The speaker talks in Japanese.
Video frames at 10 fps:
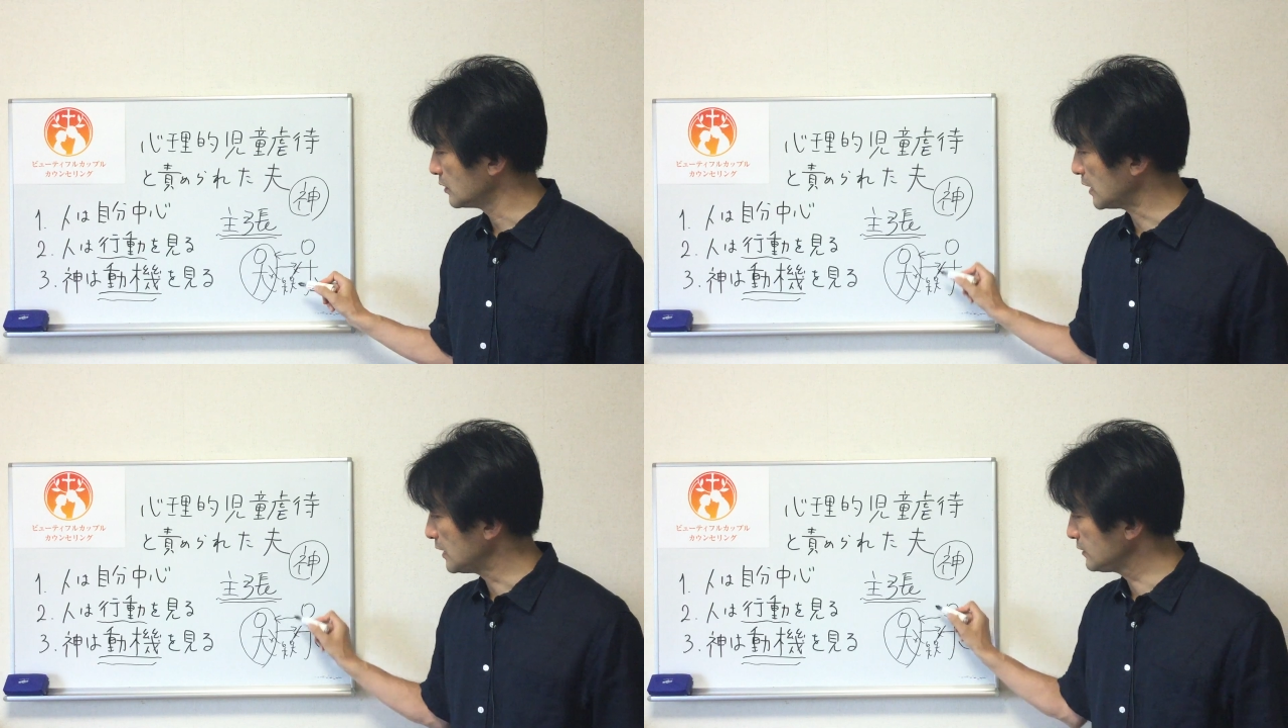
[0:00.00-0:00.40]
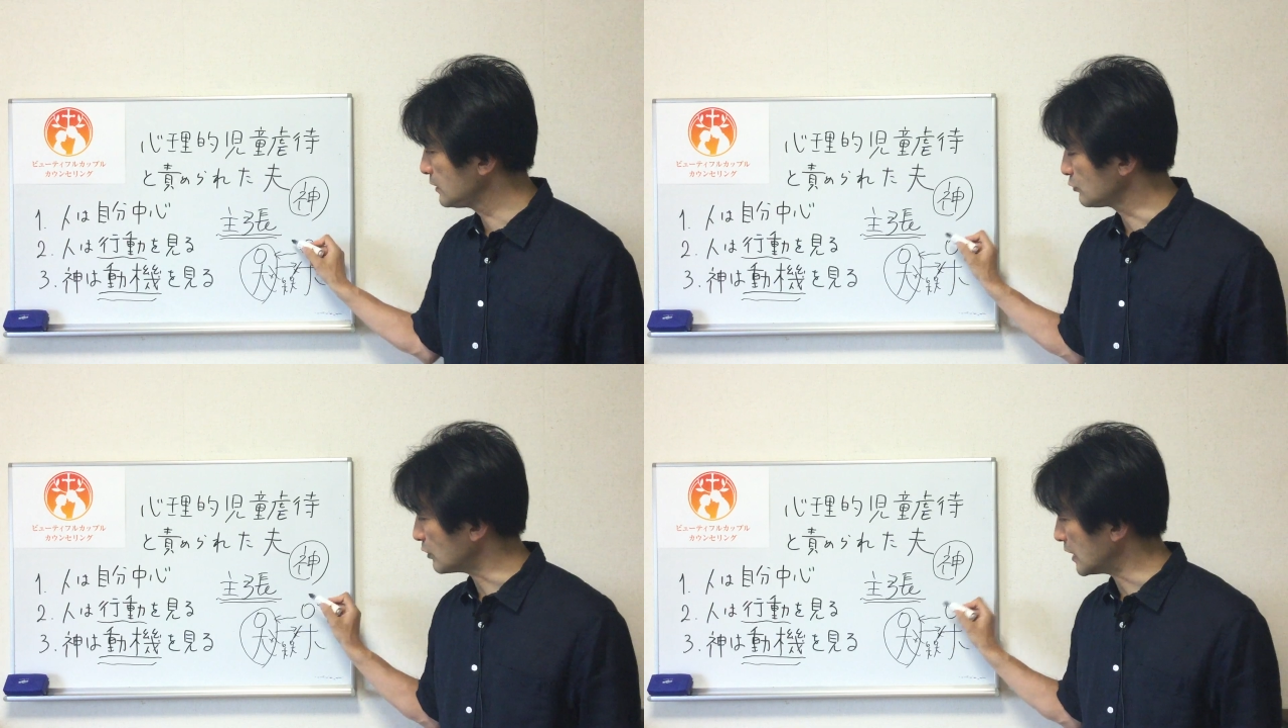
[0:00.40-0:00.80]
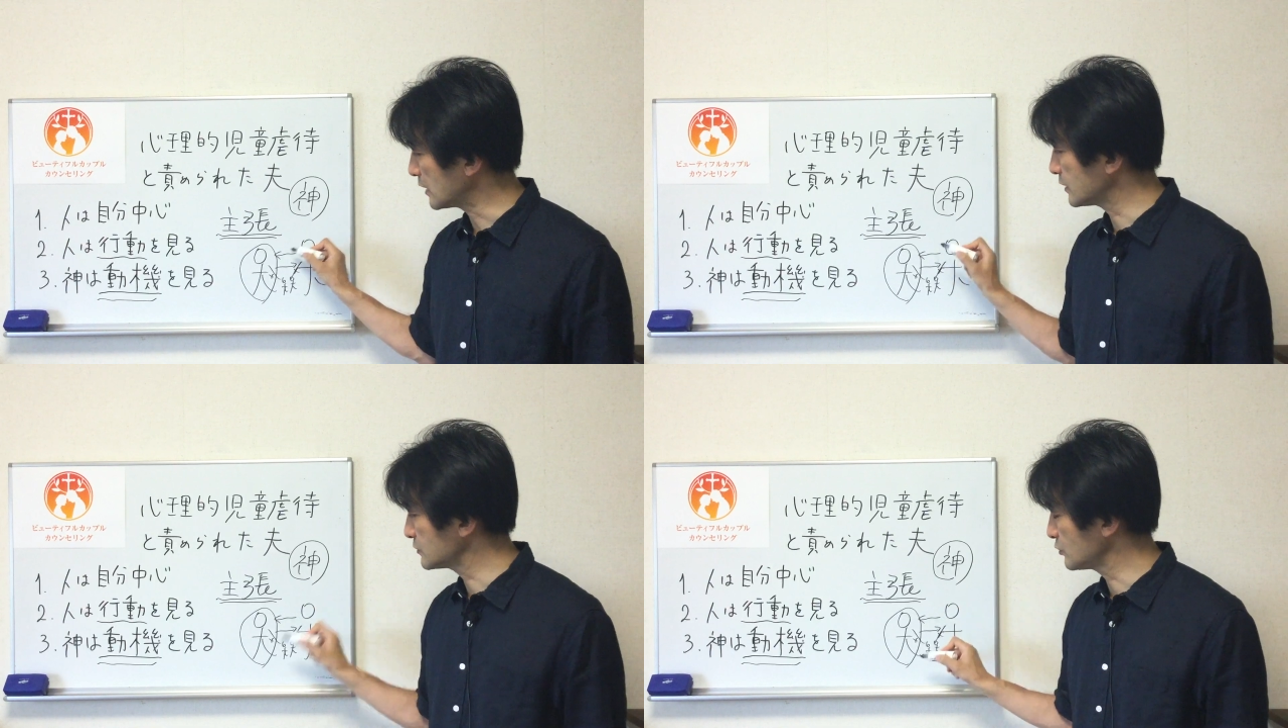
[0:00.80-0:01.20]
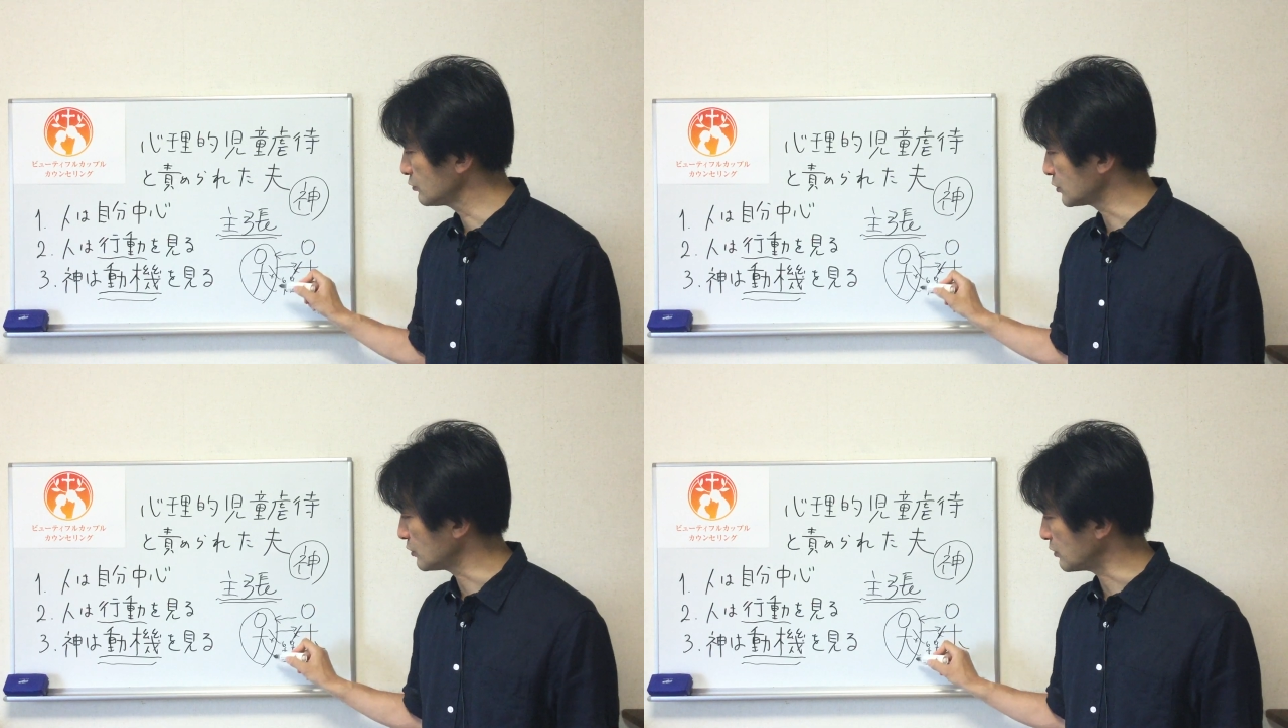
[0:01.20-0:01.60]
相手と争
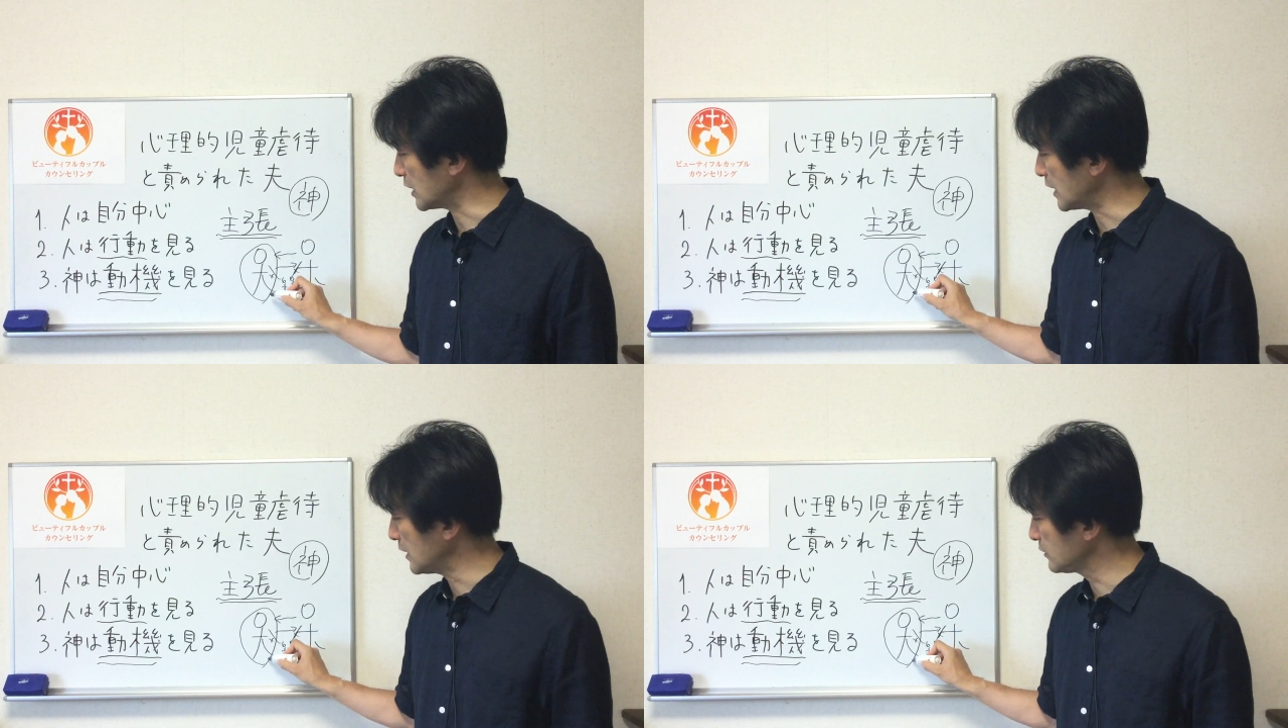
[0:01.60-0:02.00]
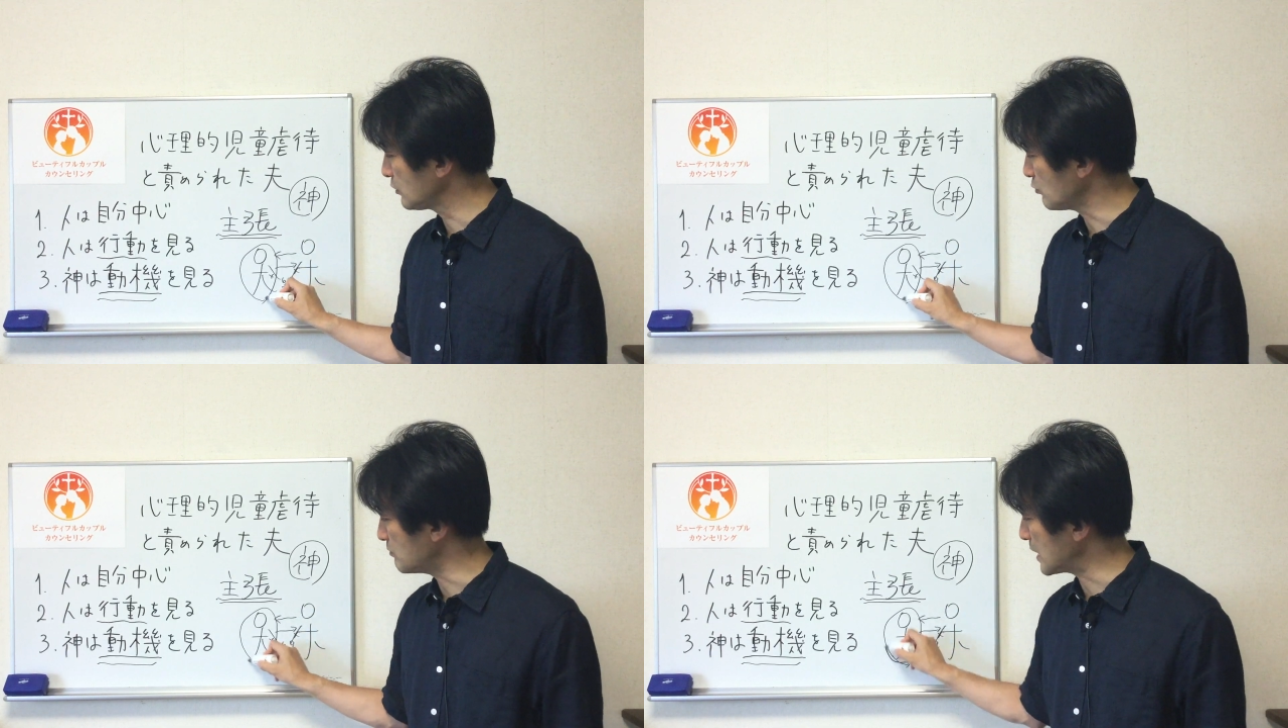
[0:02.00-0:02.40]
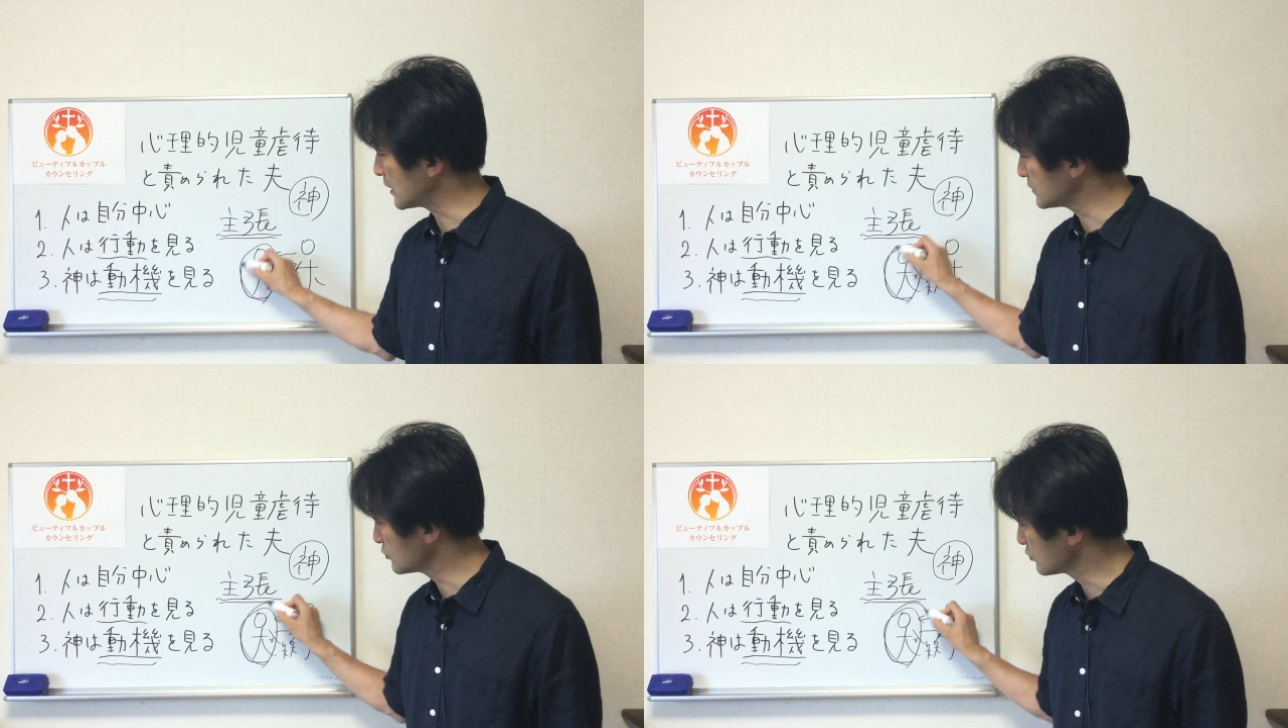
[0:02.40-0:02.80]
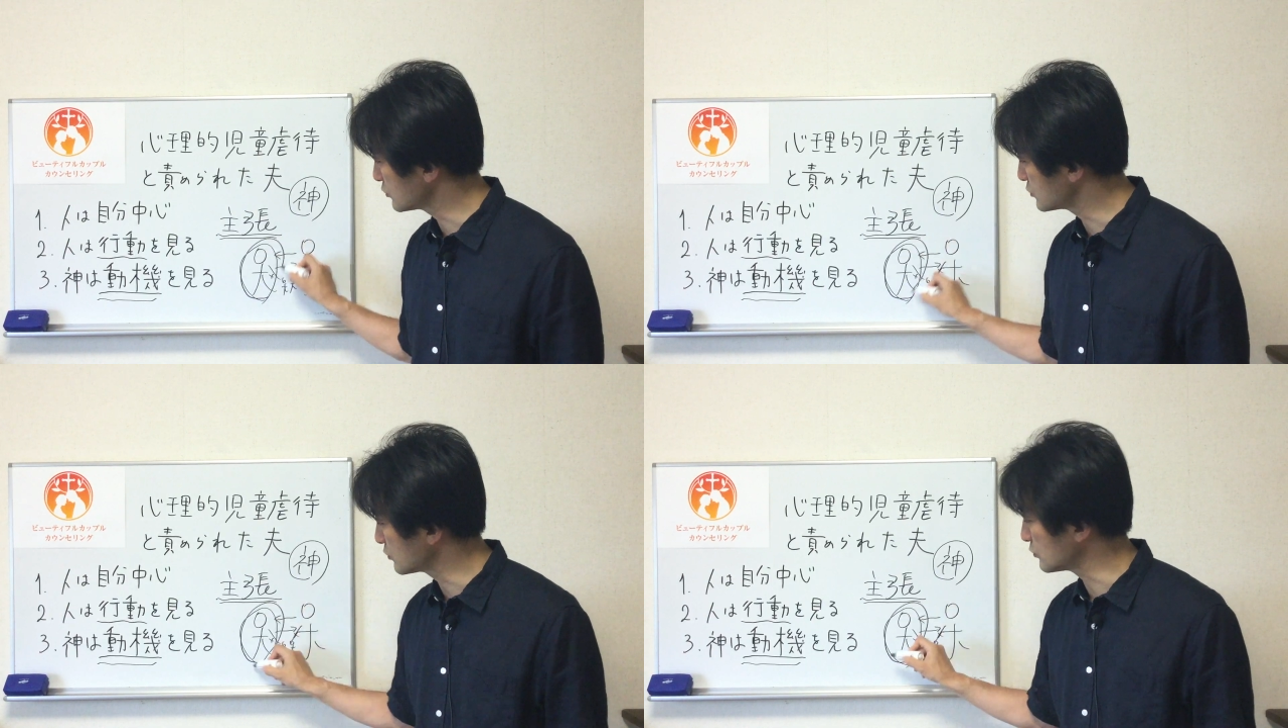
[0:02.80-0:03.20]
うっていうのは相手を負かそうと
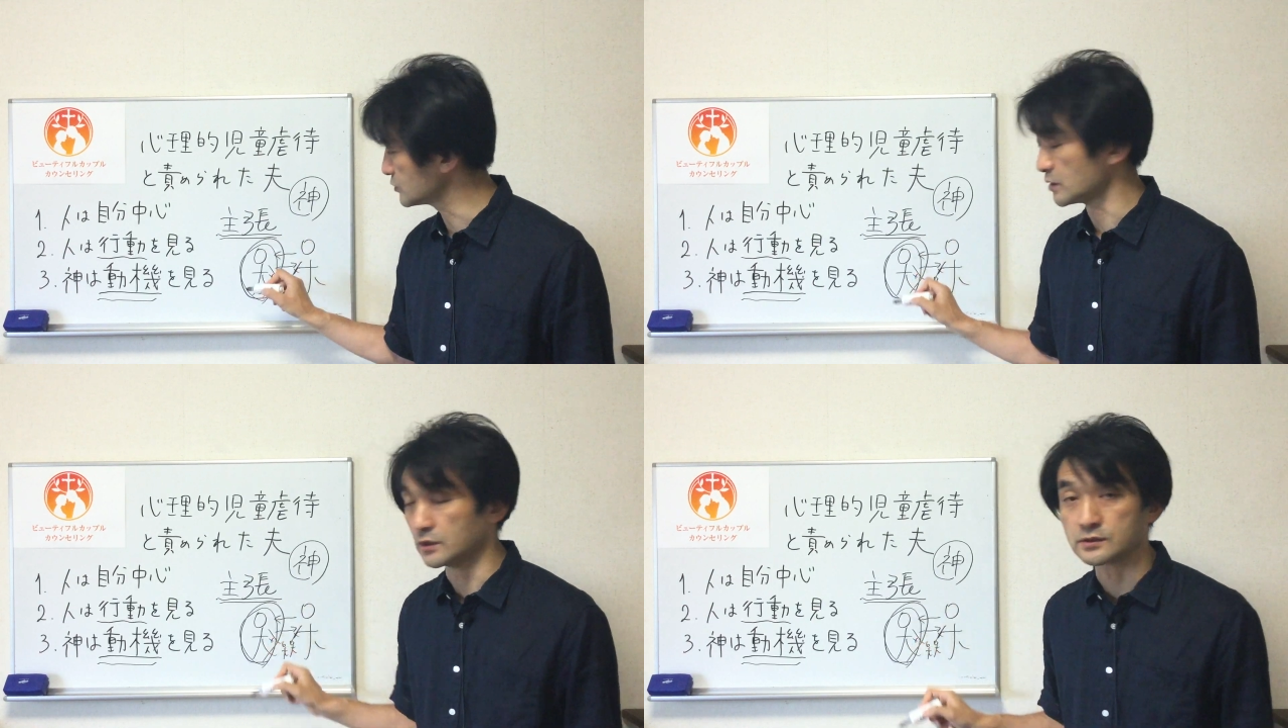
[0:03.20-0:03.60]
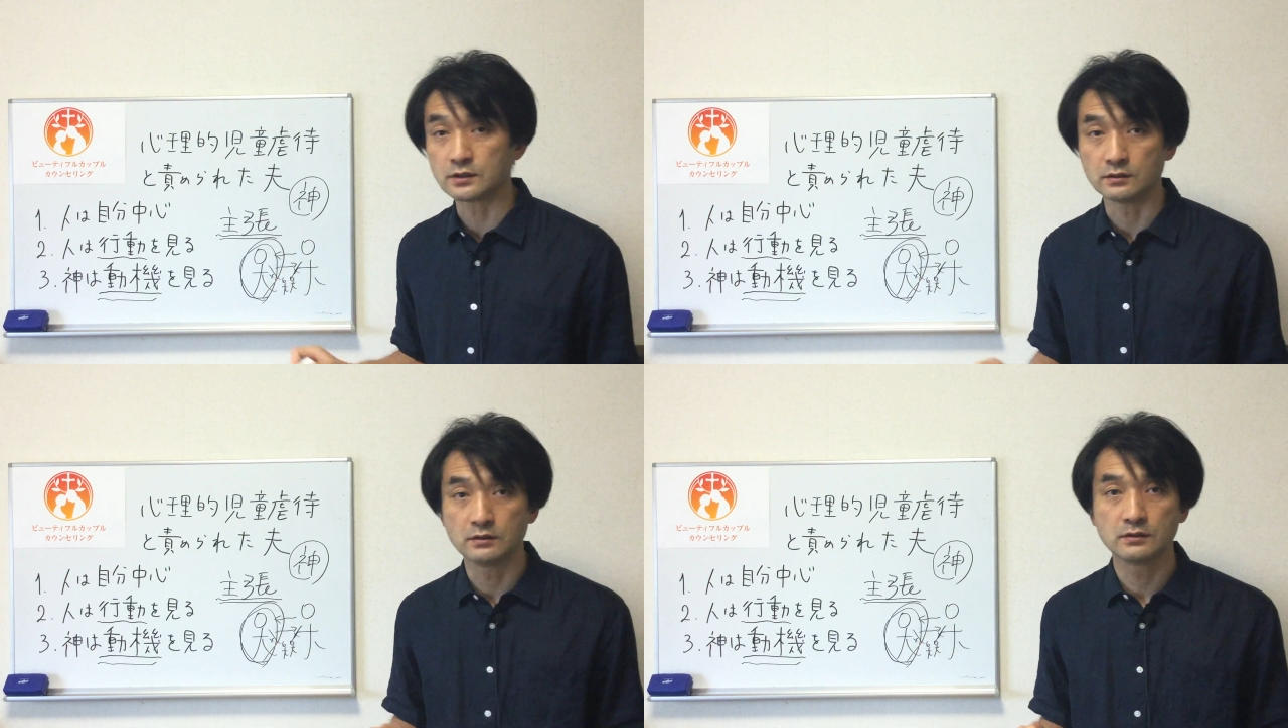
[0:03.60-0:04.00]
することじゃないですか。